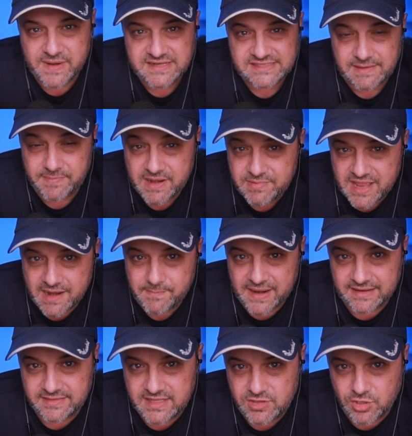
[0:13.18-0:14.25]
de prensa previa al
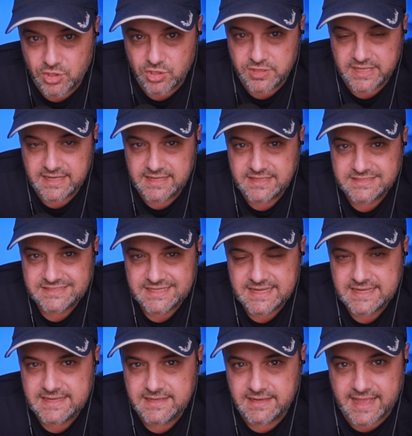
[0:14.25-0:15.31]
partido del
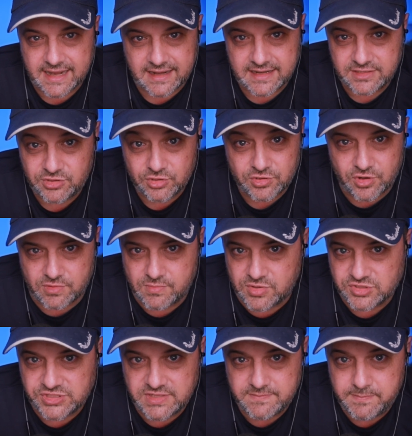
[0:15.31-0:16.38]
Elche y Carleto,
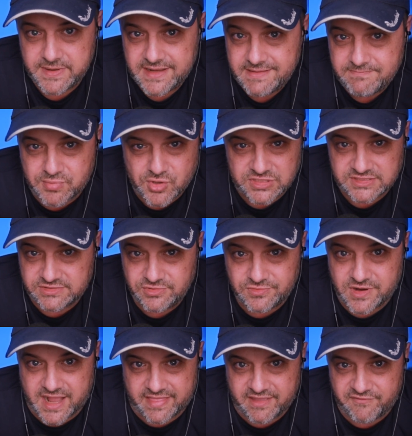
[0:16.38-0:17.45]
como siempre, pues
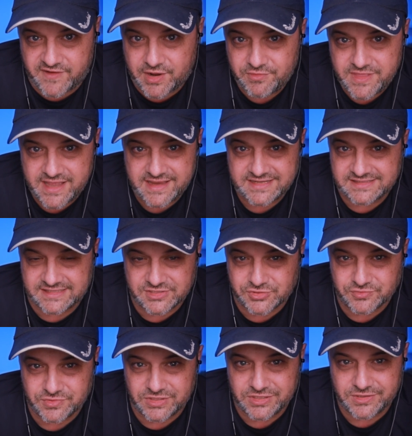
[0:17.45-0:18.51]
nunca defrauda. Este
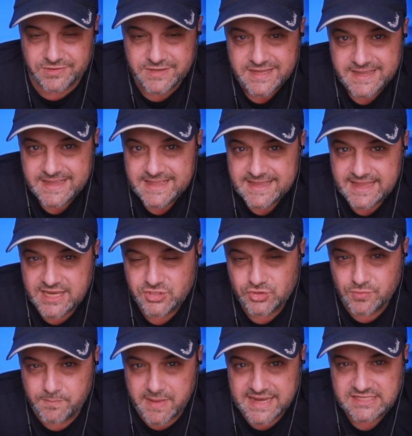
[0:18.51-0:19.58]
es un tío que
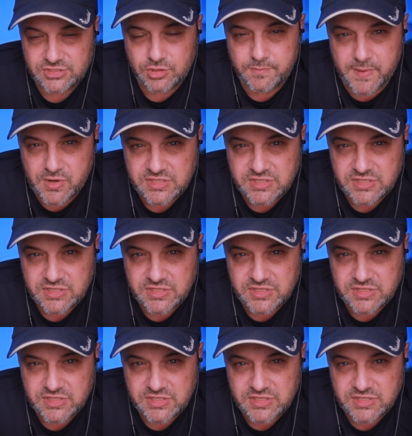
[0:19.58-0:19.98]
es un maestro,